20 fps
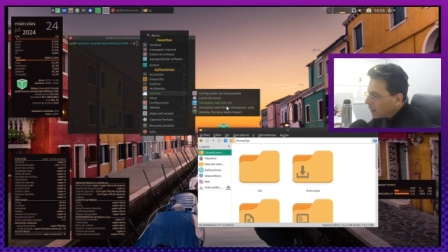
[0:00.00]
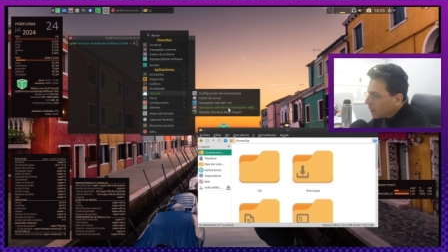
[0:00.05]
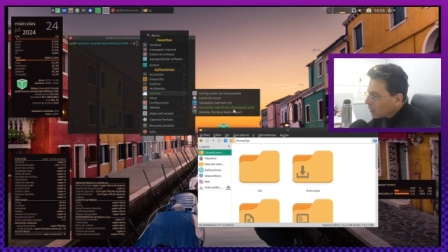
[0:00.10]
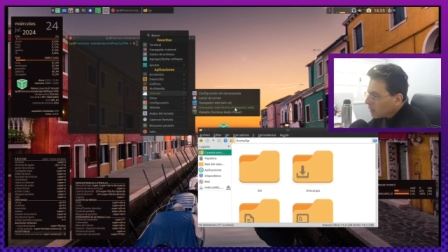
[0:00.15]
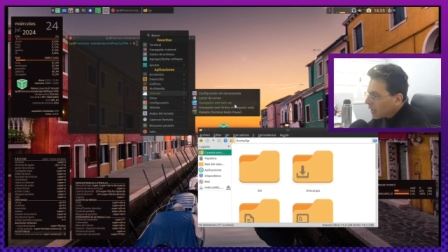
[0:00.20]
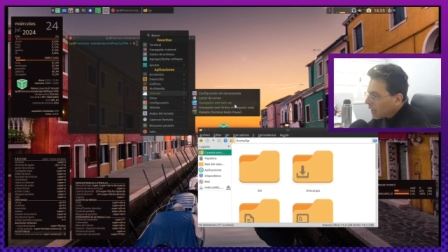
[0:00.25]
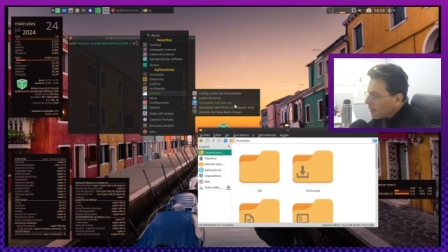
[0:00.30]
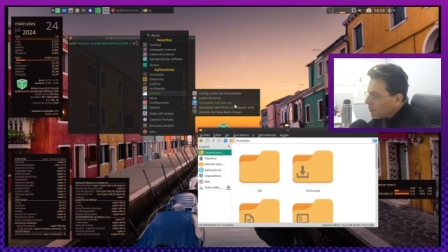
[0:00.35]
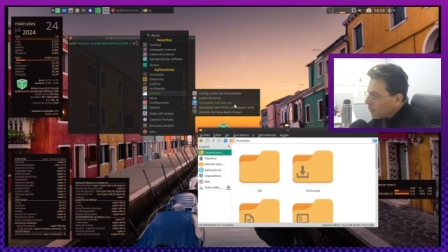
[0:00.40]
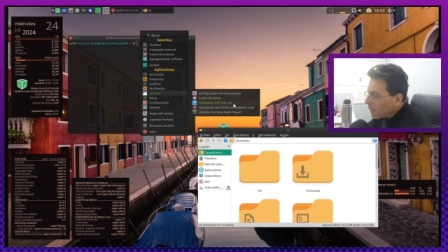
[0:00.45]
no
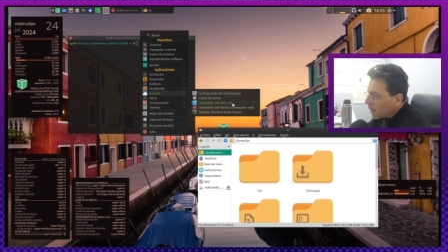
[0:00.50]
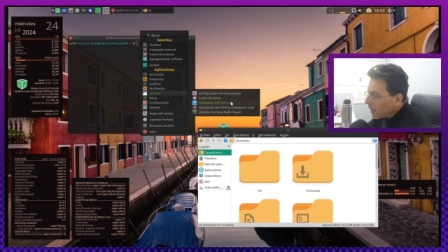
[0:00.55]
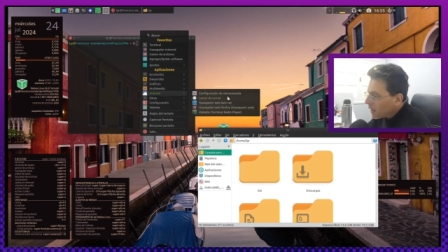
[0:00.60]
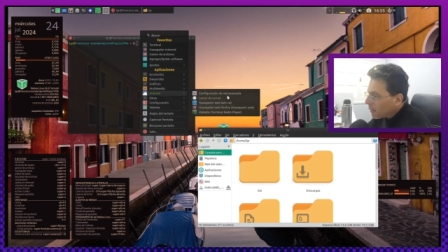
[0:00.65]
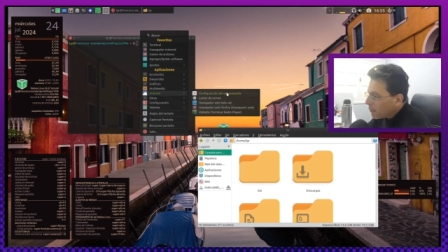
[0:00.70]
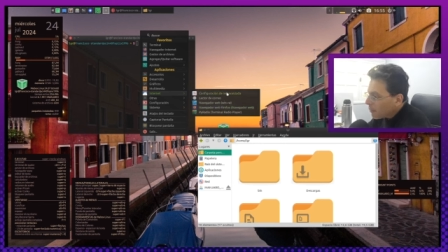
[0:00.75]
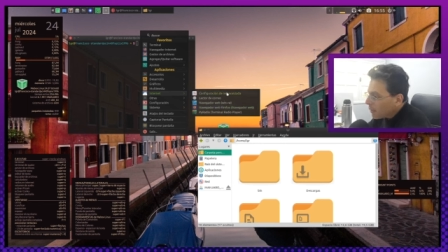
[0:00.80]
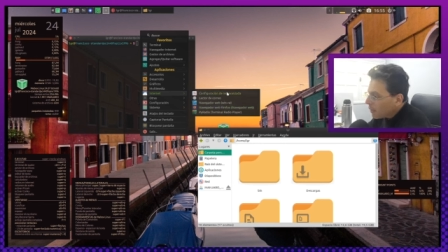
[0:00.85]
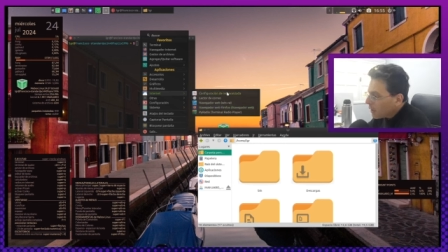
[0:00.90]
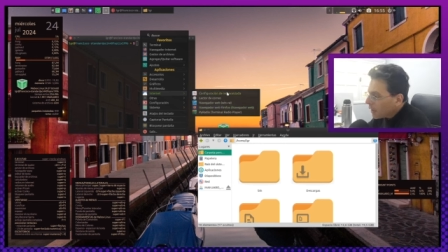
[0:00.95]
trae, por
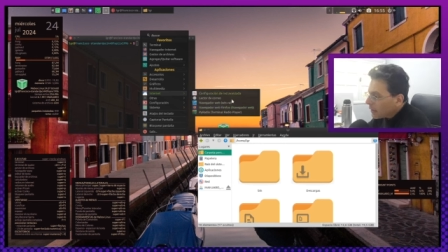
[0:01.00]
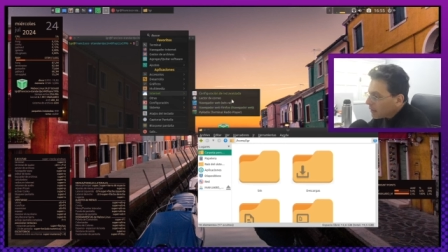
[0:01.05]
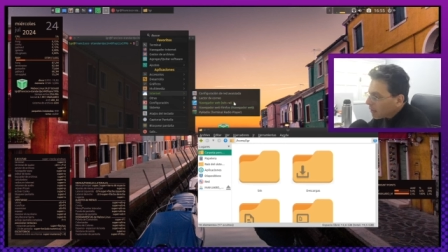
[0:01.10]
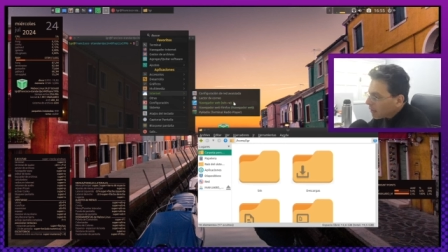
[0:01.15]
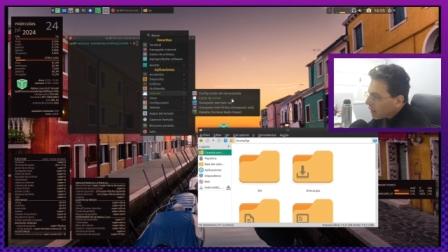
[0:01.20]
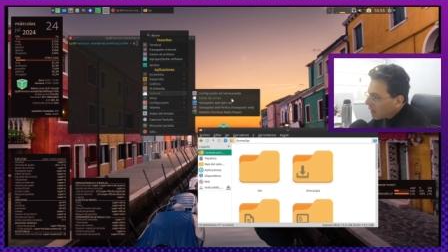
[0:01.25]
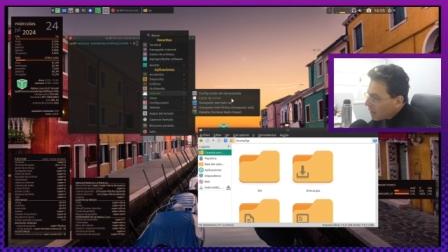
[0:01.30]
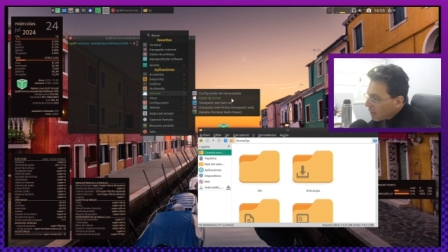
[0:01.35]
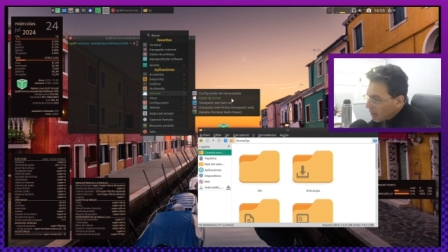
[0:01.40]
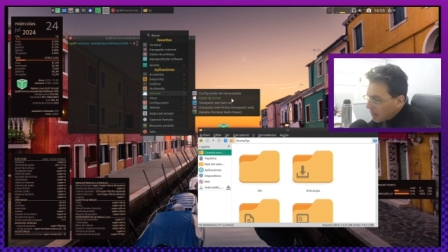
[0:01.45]
ejemplo, lector
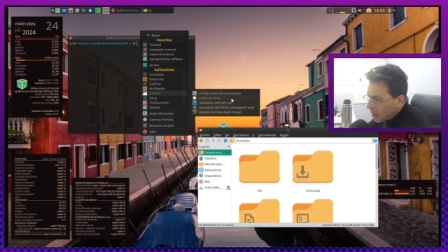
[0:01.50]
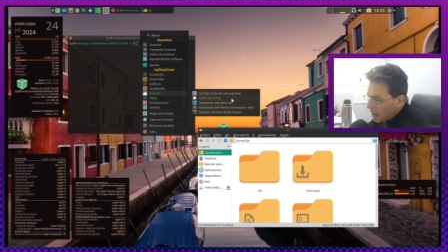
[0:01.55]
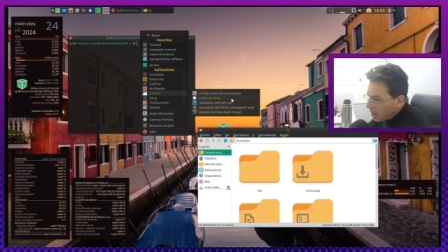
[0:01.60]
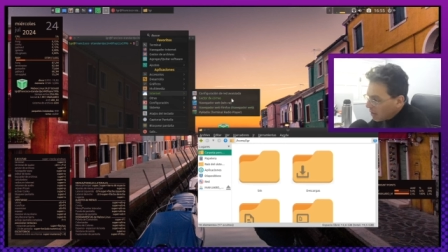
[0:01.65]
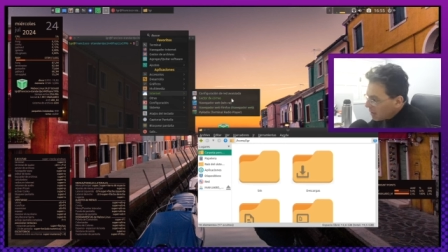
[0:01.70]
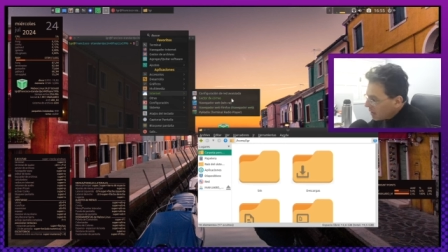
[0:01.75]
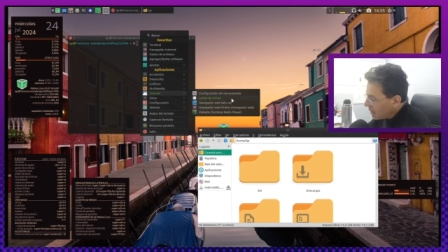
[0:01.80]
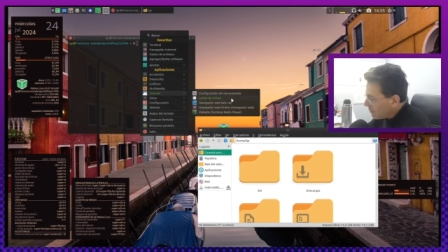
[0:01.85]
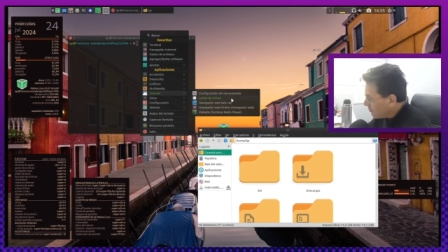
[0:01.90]
de correo, ni,